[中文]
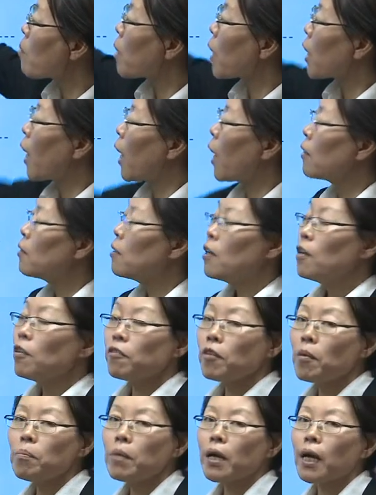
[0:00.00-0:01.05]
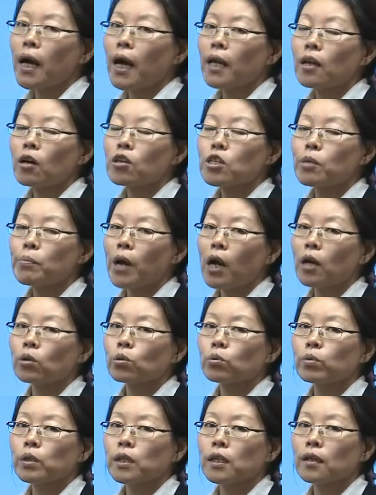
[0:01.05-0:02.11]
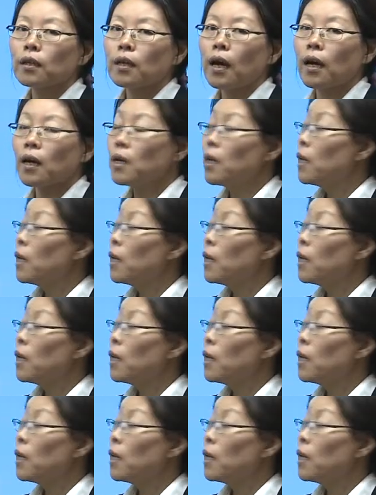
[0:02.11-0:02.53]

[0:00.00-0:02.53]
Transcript: 面看，分别看到什么样的图形呢？